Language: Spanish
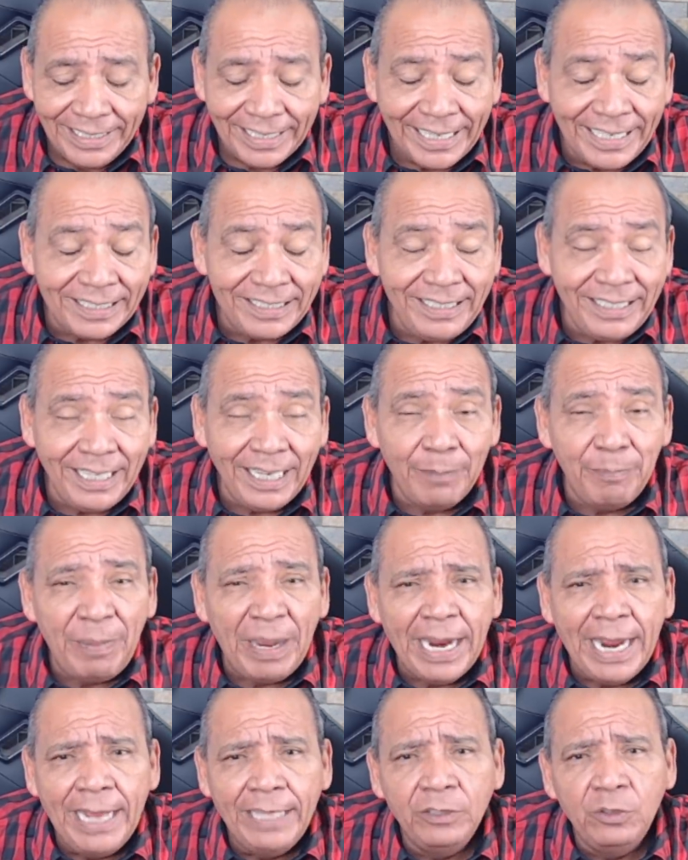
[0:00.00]
que sigue
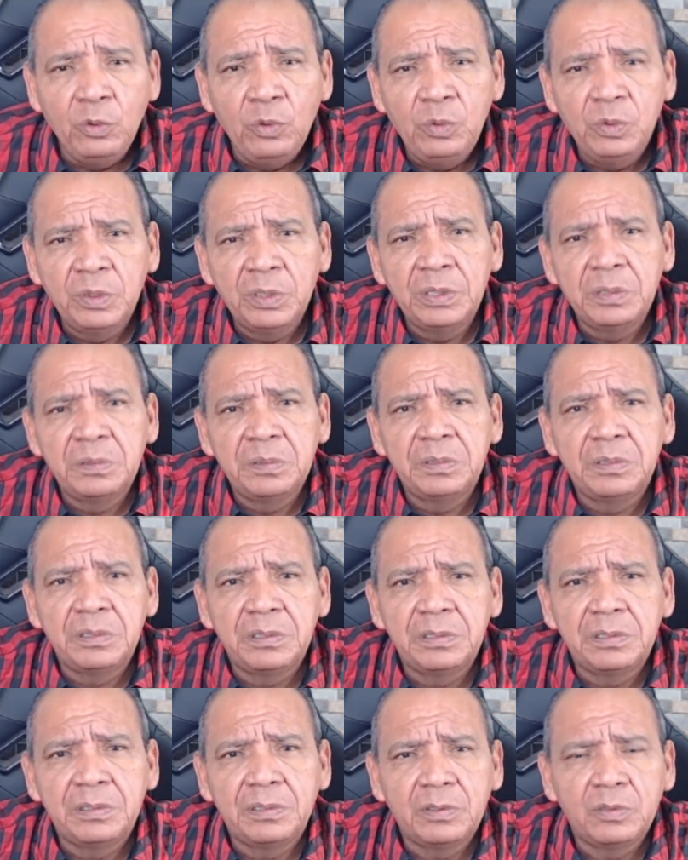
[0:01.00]
pagando
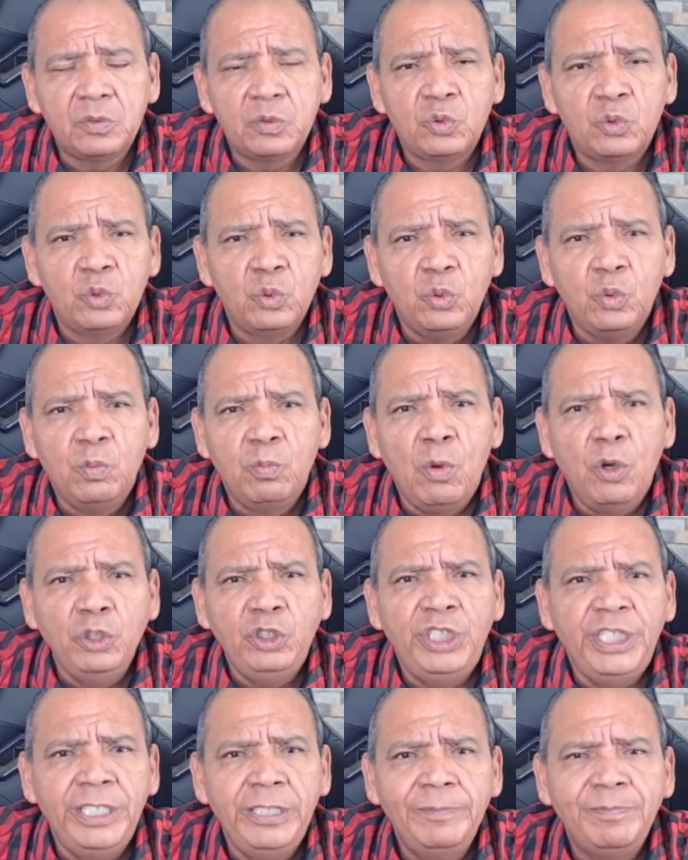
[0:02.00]
su
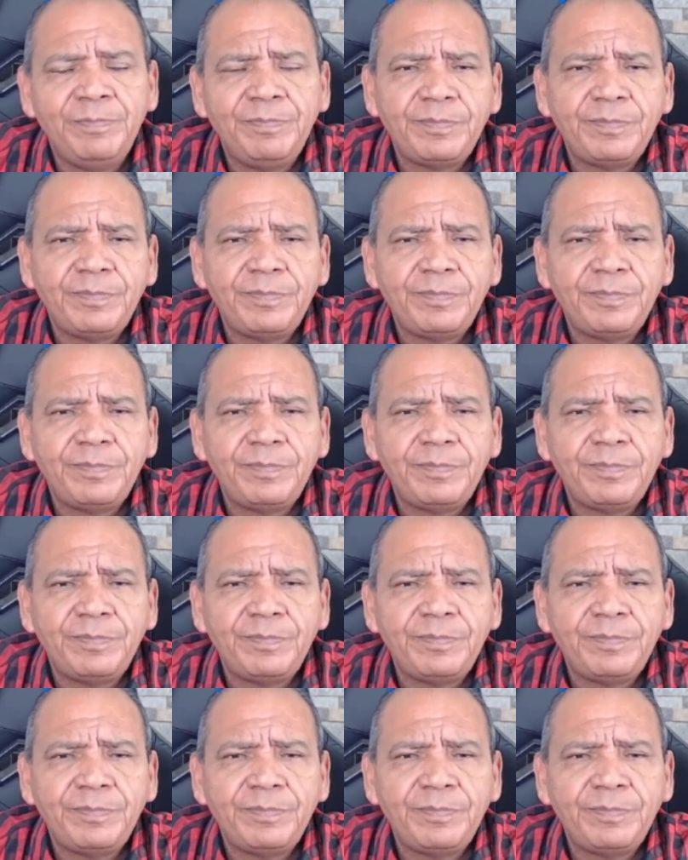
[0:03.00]
moche